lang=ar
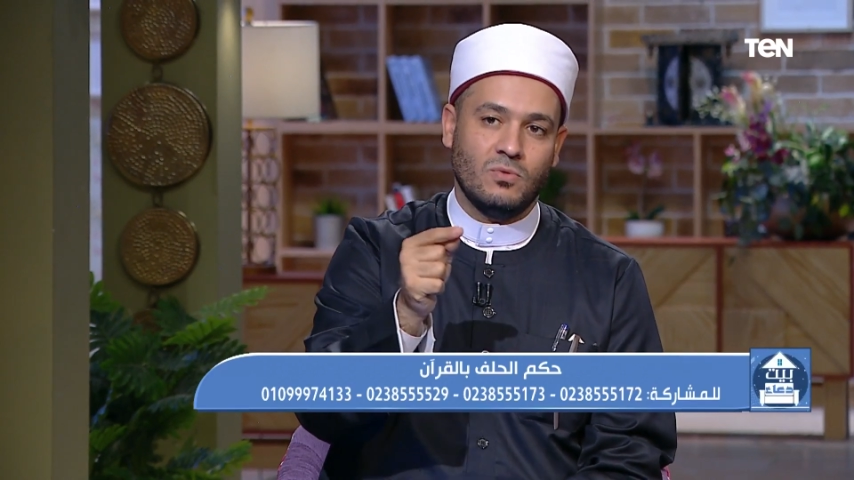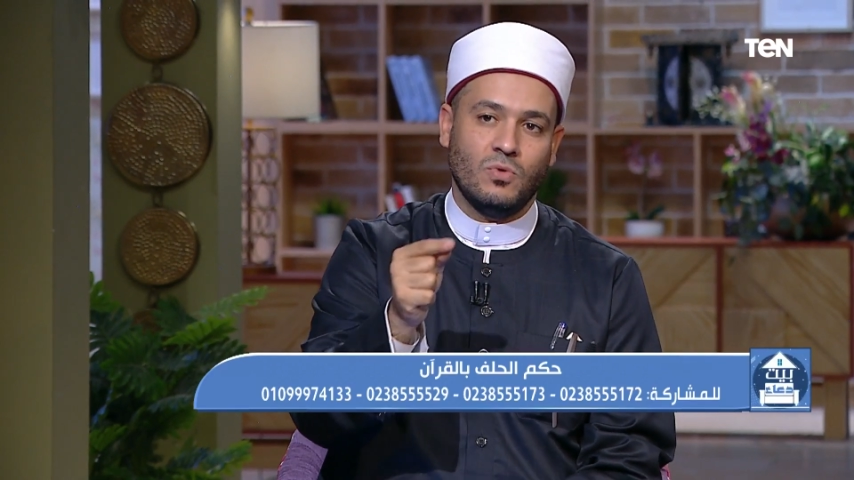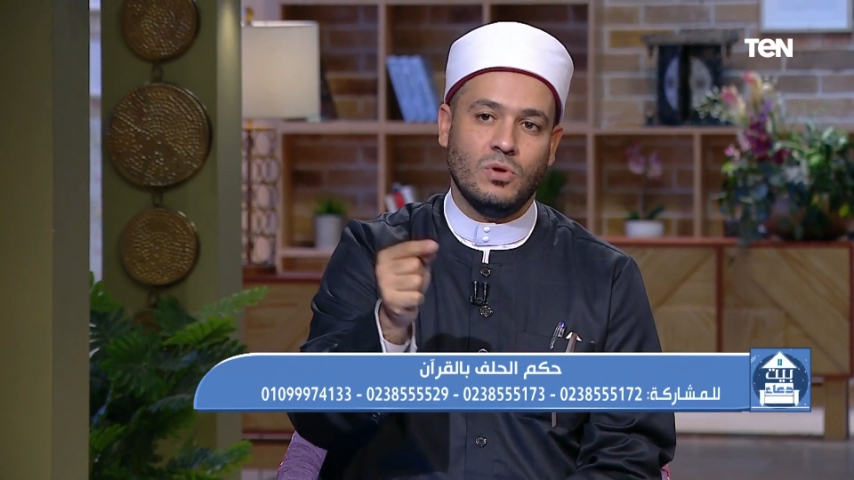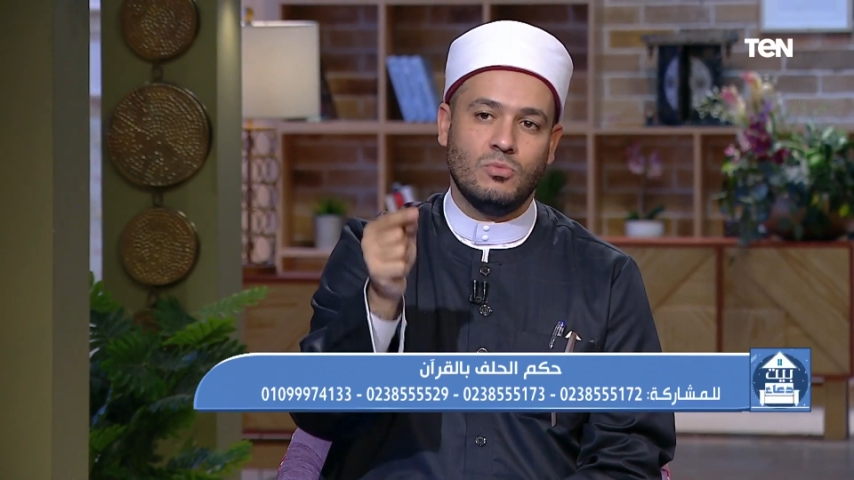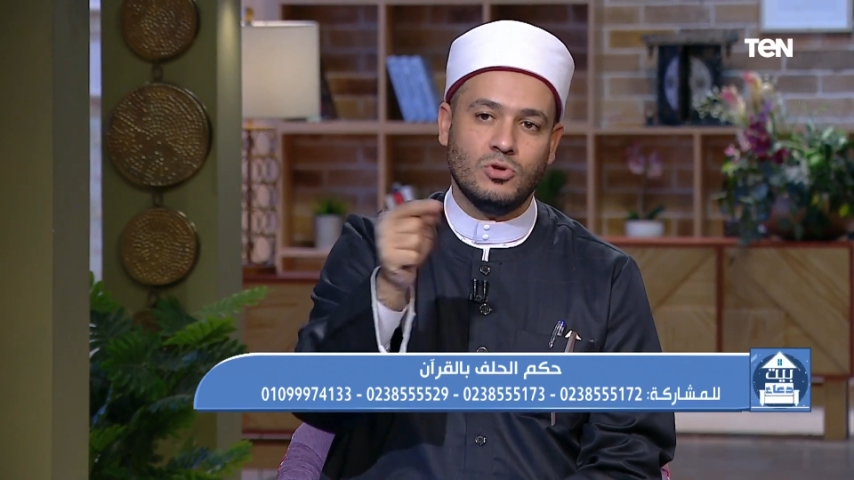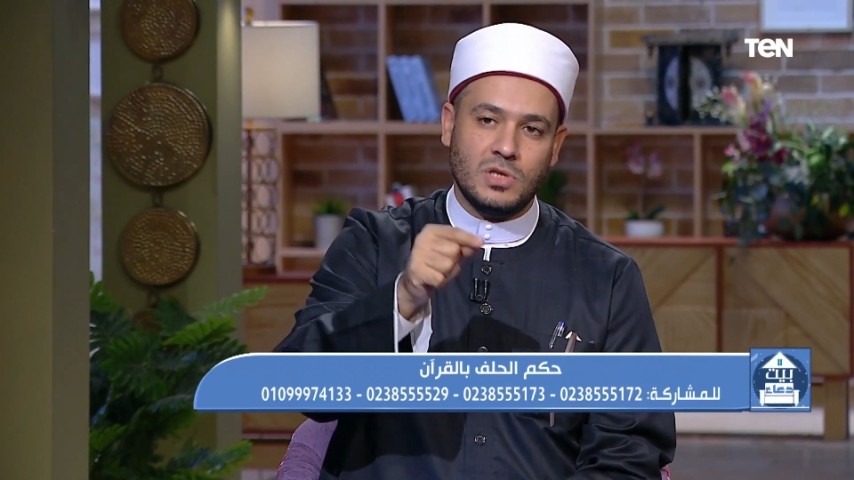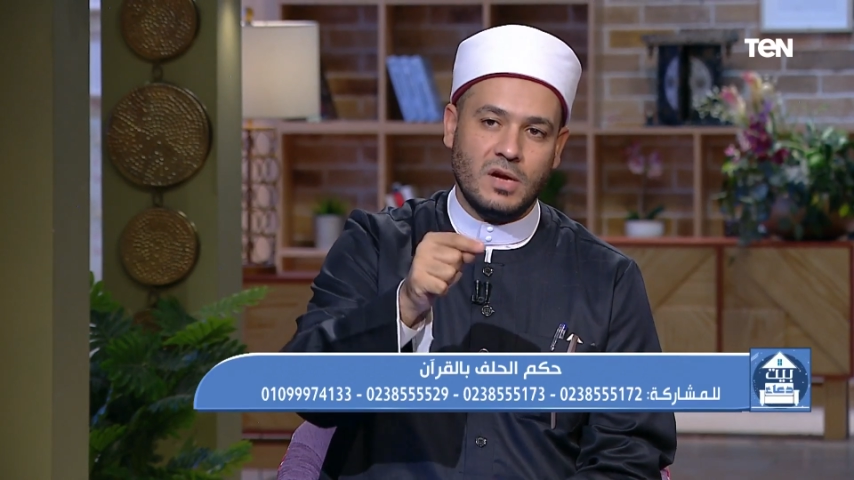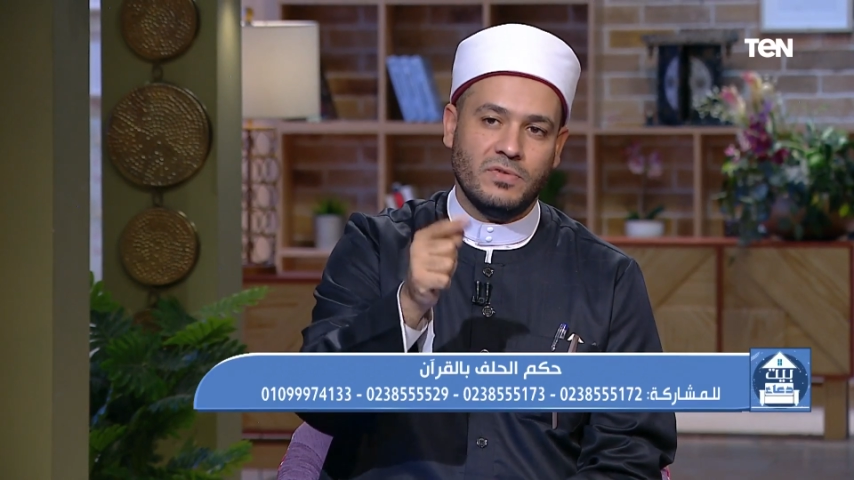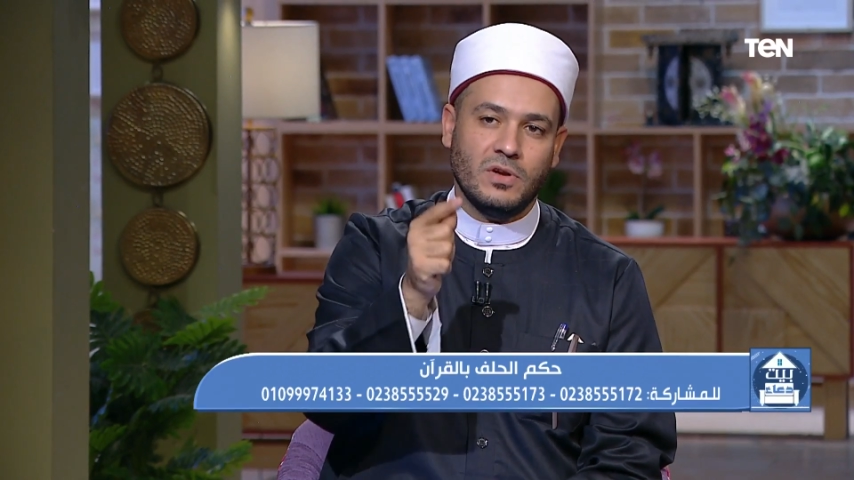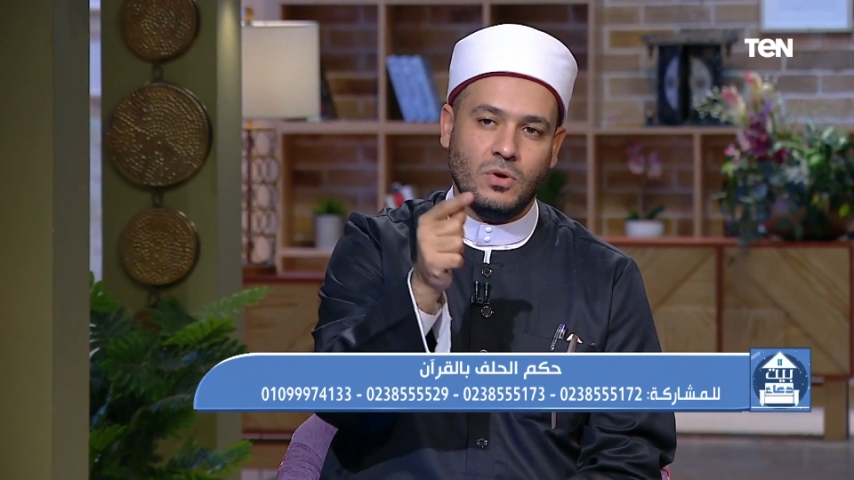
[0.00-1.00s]

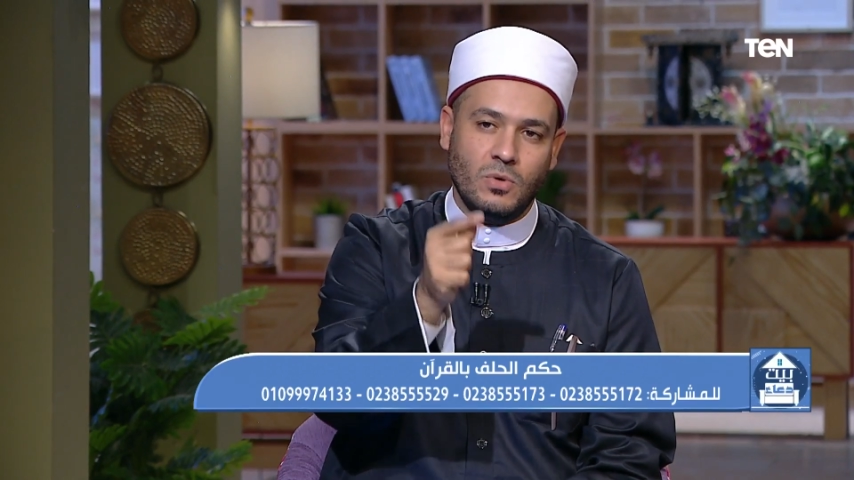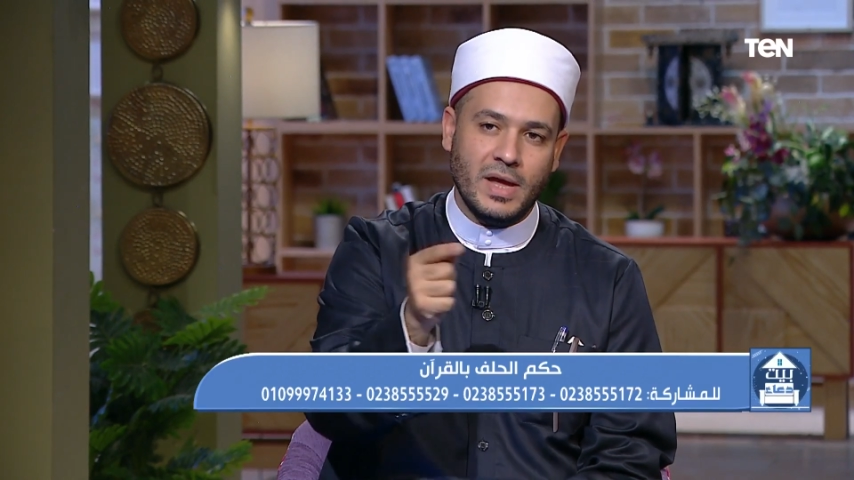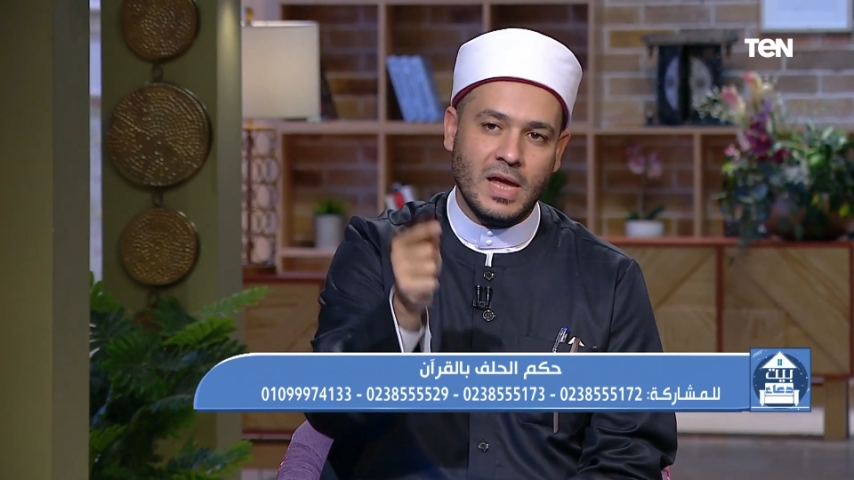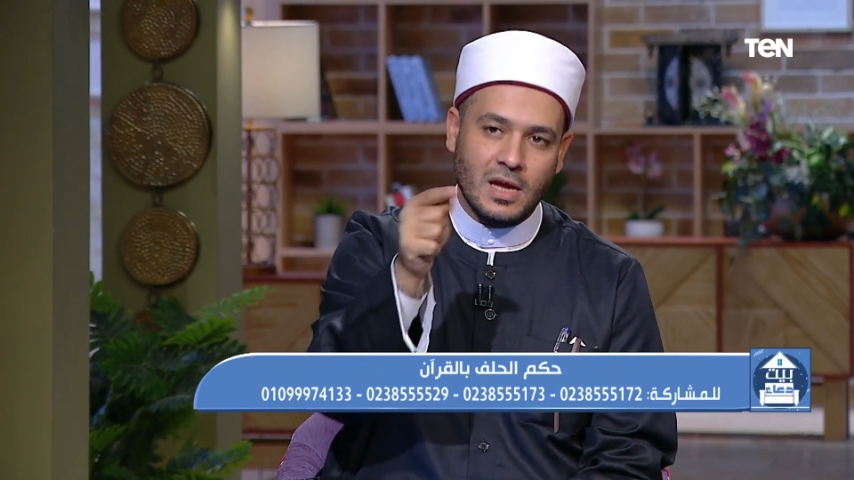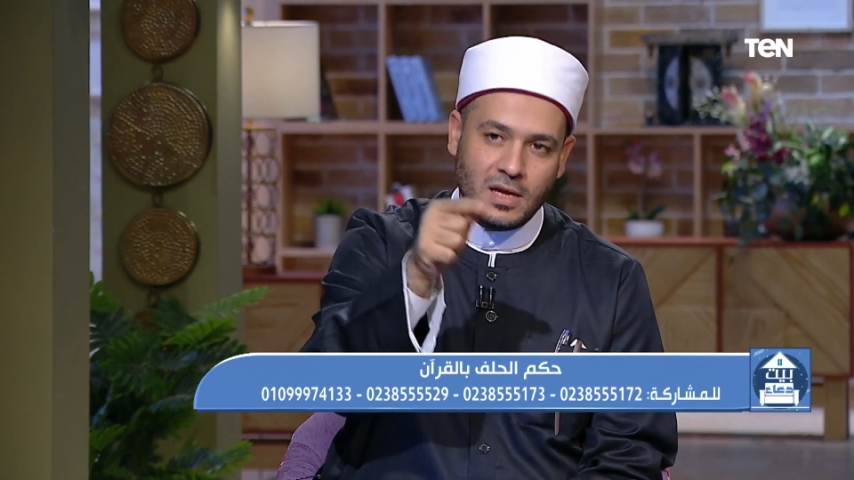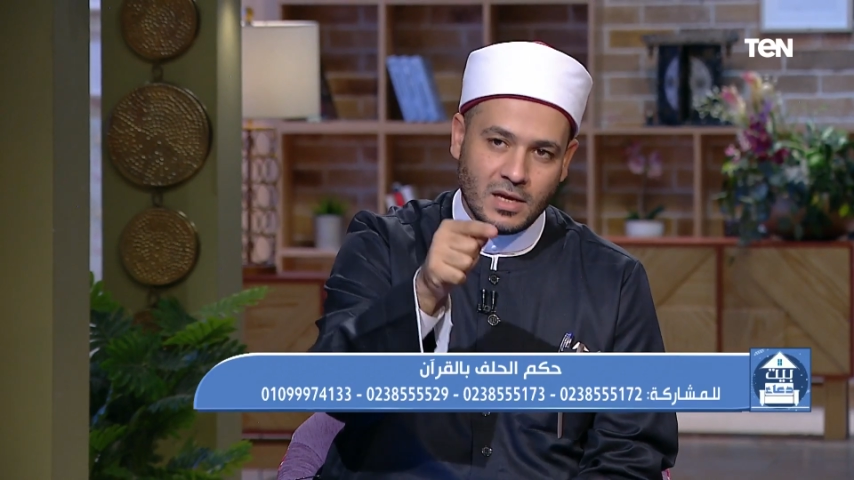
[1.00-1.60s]
والمصحف اللي هو إيه